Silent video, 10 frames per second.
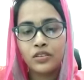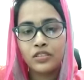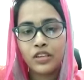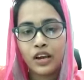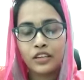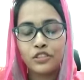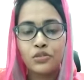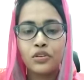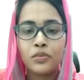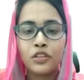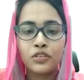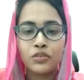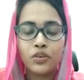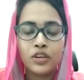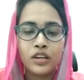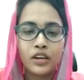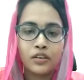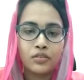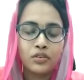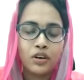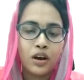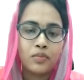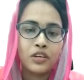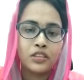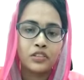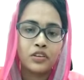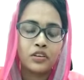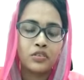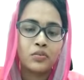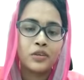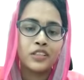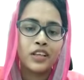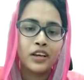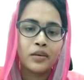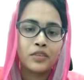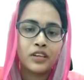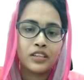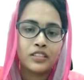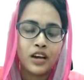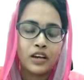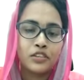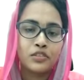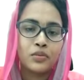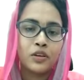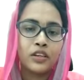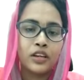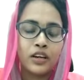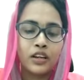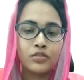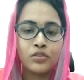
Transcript: যা কিছু নিবেদন করি না কেন আমার হৃদয়ের গভীর থেকে আপনাকে যা কিছু বলি না কেন